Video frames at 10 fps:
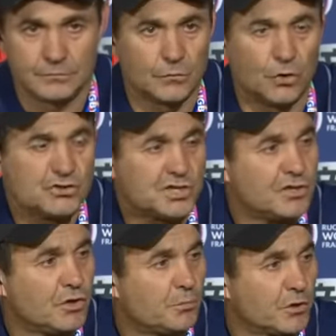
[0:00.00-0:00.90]
hoy se
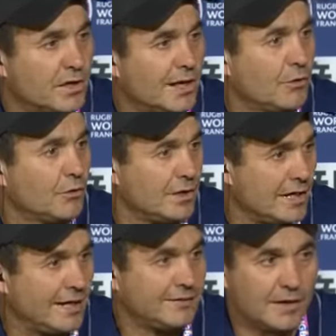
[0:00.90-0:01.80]
dio por el lado del
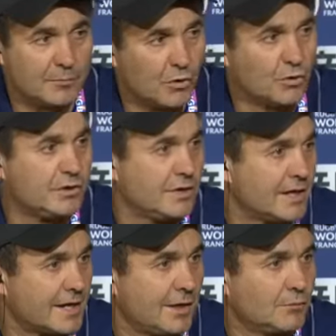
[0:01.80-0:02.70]
line, del mall y del
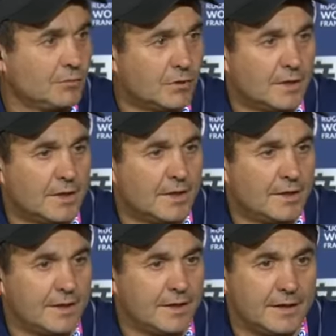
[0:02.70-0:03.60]
scrum.
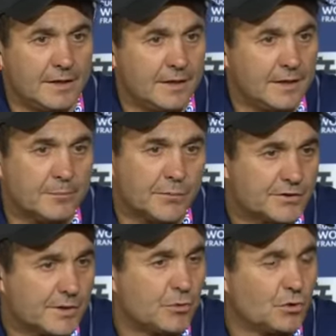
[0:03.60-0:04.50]
Eh,
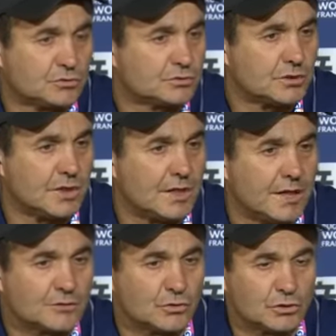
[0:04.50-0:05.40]
empezamos
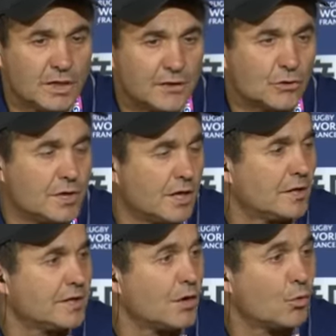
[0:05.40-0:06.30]
a, soltarnos y
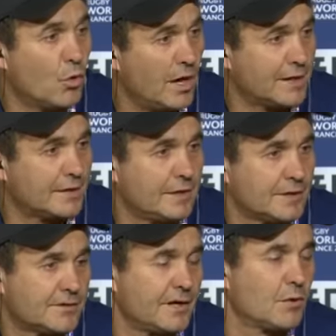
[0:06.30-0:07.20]
a, jugar y a
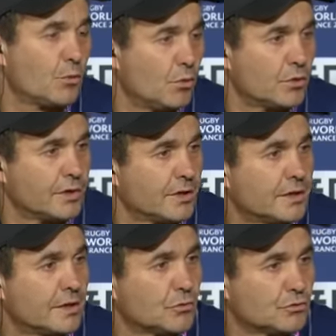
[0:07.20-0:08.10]
hacer el juego
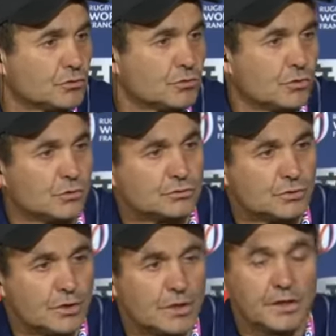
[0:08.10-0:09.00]
que, a nosotros,
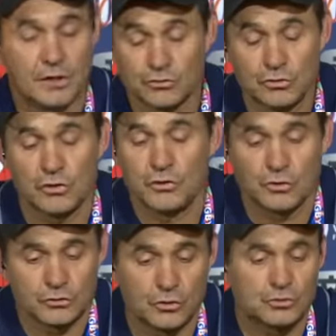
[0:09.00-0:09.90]
que nosotros
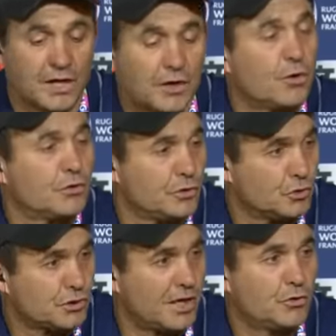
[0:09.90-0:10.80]
nos, trajo donde
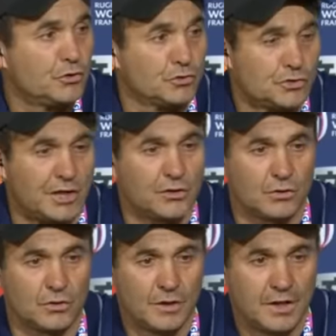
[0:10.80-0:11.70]
nos trajo y nos
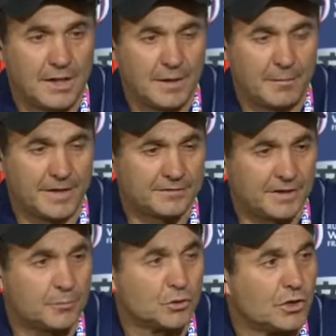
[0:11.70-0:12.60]
trajo para
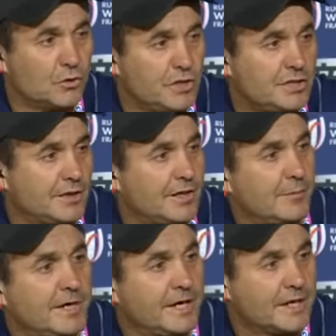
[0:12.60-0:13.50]
ser protagonistas de la
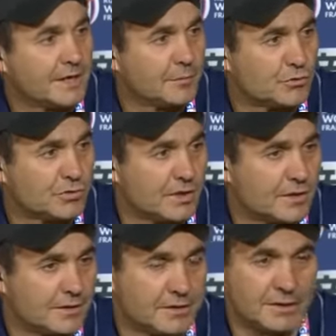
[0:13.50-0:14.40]
manera que queremos ser.
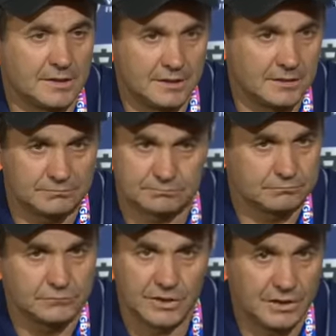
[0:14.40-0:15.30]
Eh,
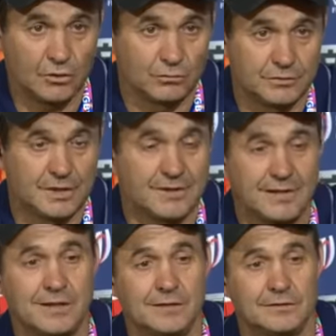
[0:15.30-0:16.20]

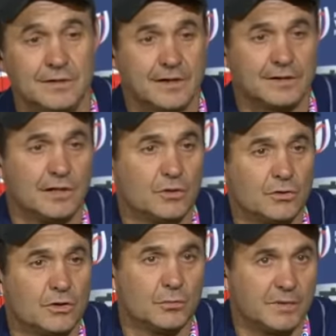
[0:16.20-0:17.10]
desde el, territorio,
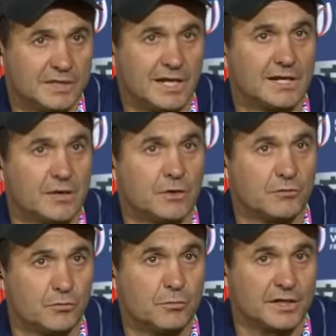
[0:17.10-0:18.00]
desde lo mental creo que
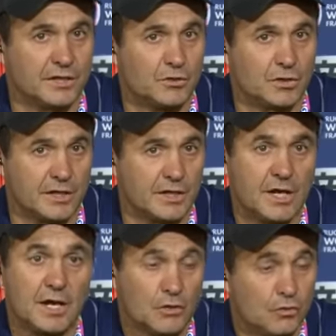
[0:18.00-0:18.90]
fue un partido que
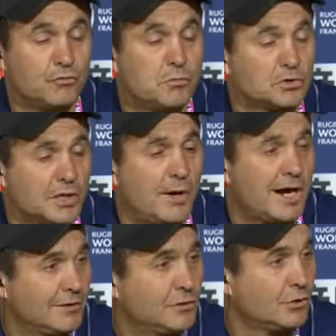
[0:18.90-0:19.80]
lo fuimos
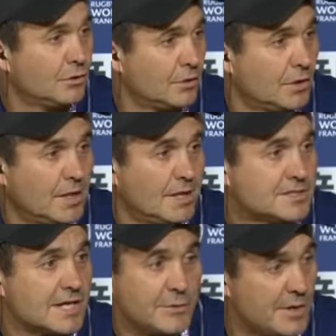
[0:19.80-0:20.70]
trabajando,
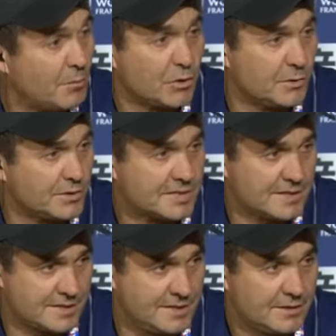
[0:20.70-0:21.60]
sabíamos que iba a ser
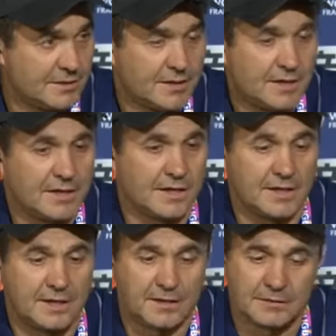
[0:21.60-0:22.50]
así,
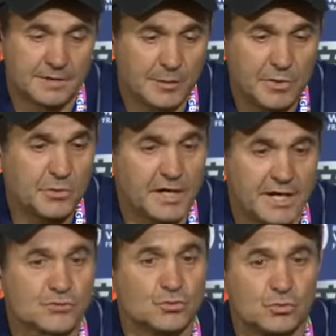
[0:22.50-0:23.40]
que Namibia
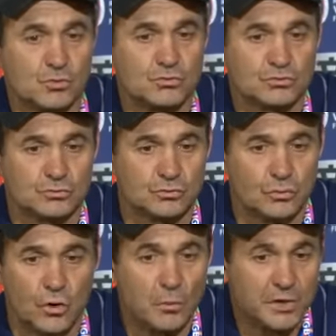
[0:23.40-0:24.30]
era su,
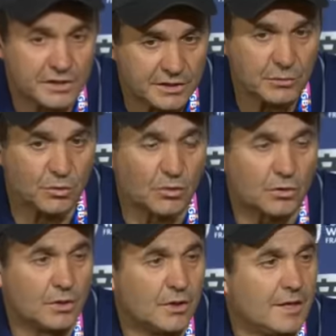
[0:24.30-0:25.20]
su
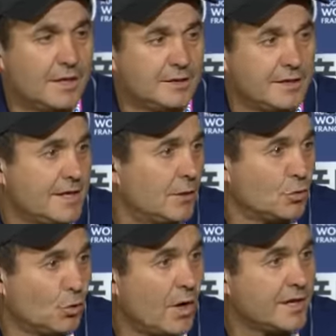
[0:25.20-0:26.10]
objetivo, tenía
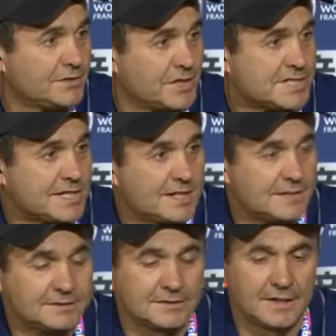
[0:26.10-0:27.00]
Uruguay entre
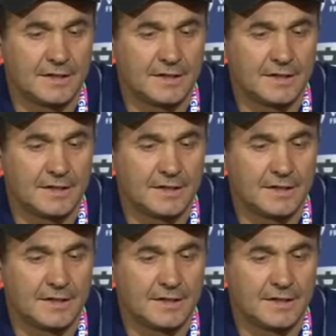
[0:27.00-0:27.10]
cejas